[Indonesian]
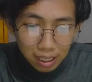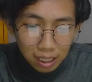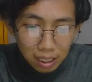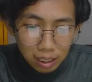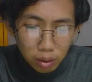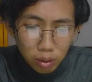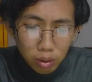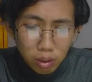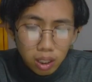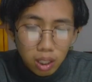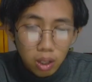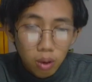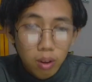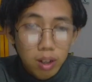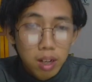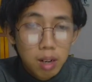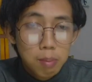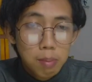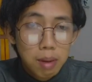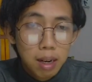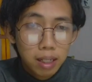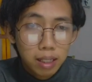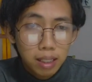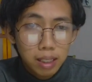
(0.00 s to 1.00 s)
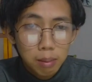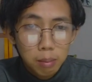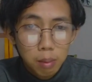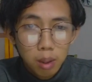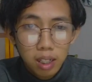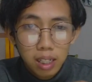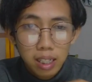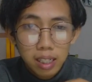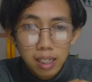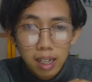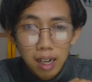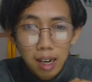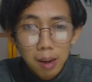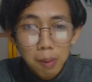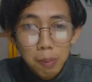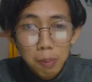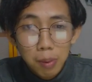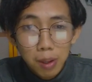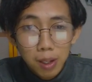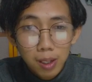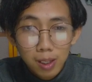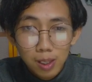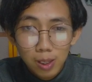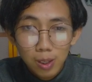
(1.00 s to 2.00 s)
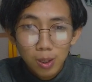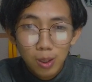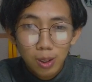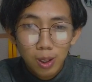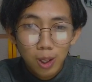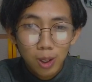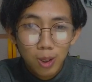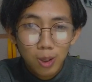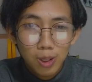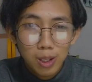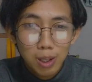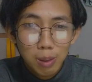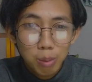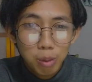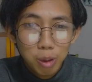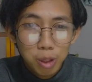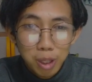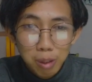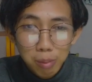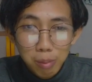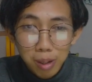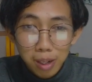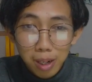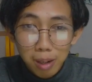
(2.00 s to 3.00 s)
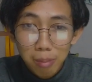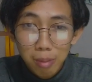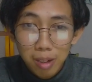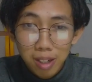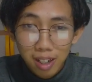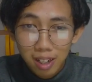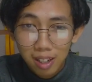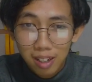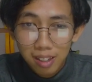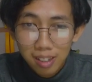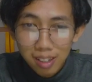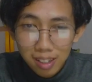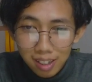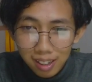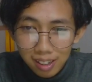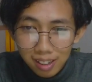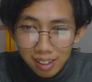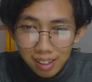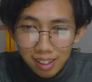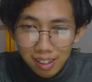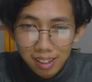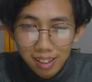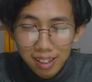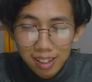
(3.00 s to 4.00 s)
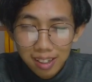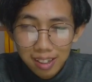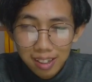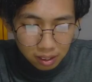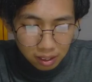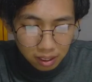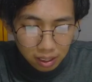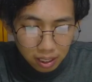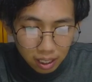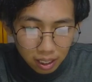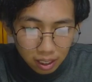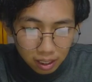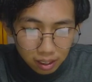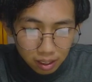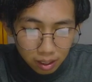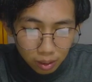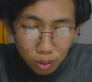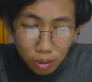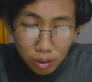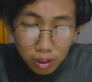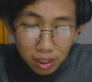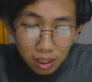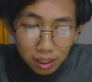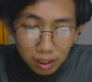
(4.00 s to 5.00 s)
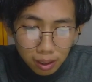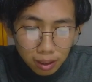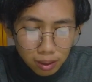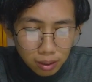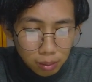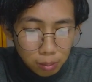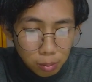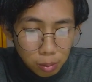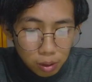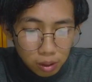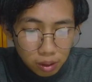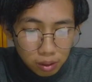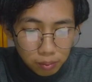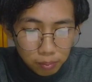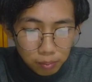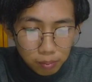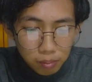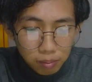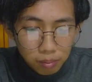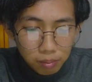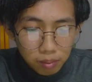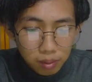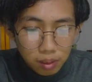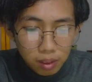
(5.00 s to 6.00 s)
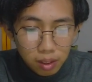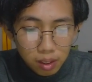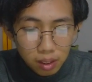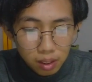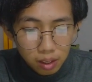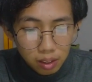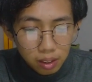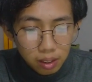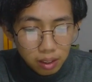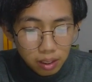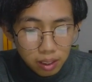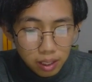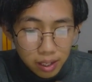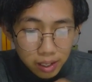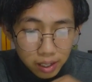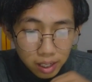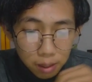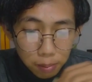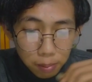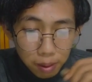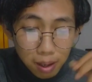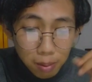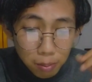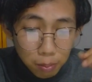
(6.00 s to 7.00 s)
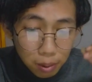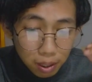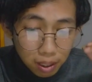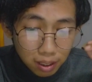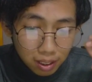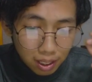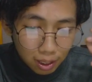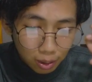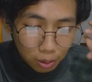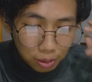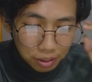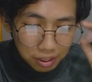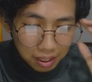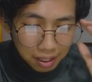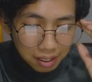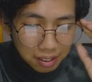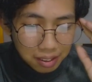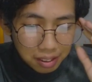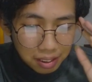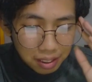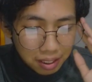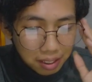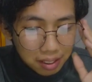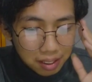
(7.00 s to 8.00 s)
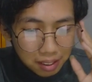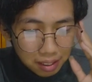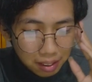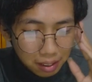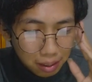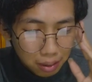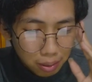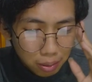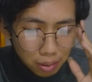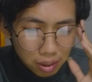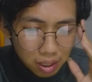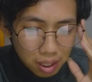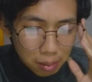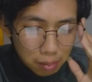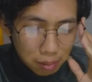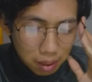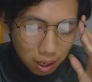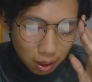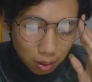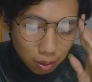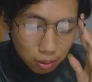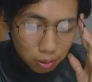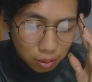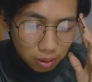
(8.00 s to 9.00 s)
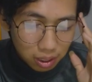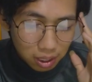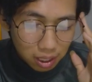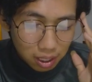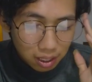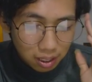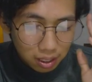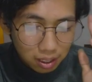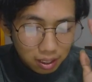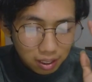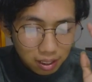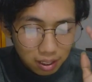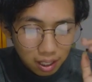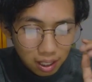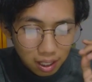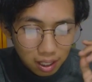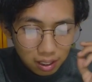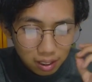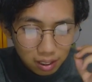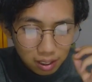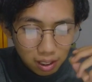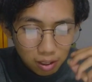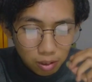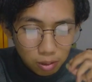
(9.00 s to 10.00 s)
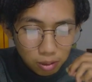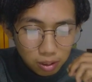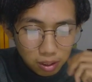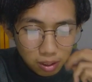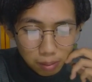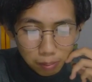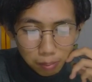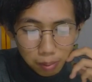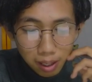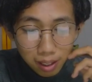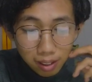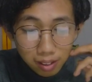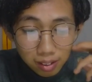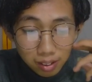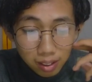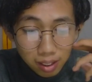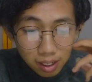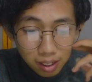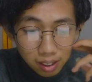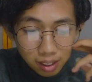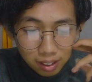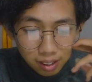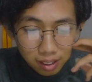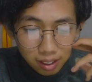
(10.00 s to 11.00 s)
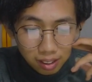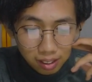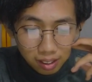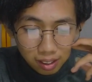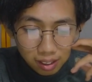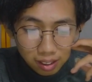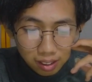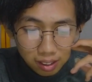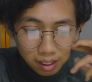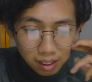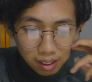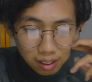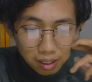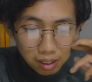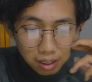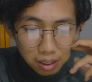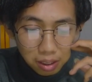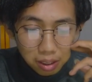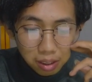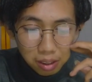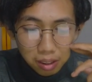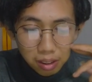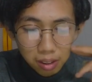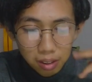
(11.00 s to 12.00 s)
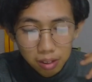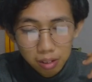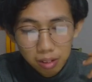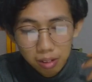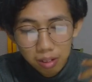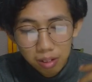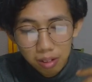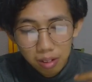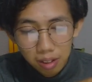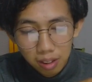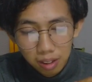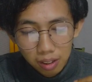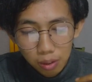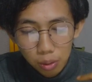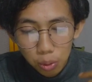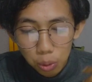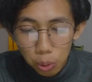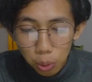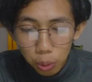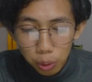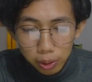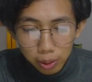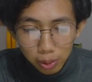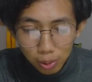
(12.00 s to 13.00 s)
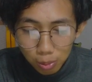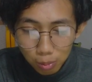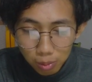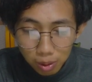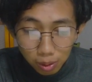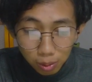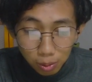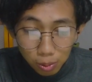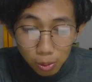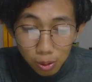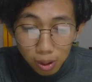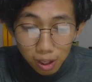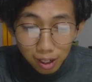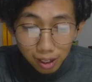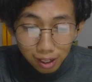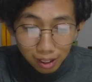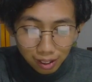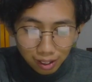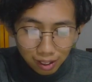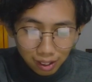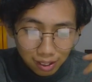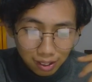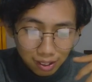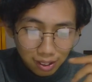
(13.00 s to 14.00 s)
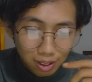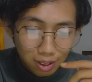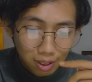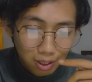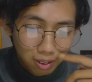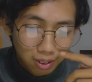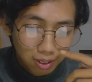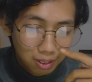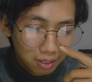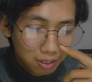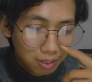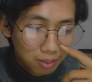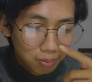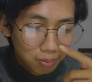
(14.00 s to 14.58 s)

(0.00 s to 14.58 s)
Ya, terus kalau ada maling, maling apa gitu kalau nggak punya barang berharga ya? Ya terus kata si Bon. Ya nggak apa-apa, takut aja. Lu nggak mau ya atau kepaksa kata kita. Nungguin rumah gua katanya.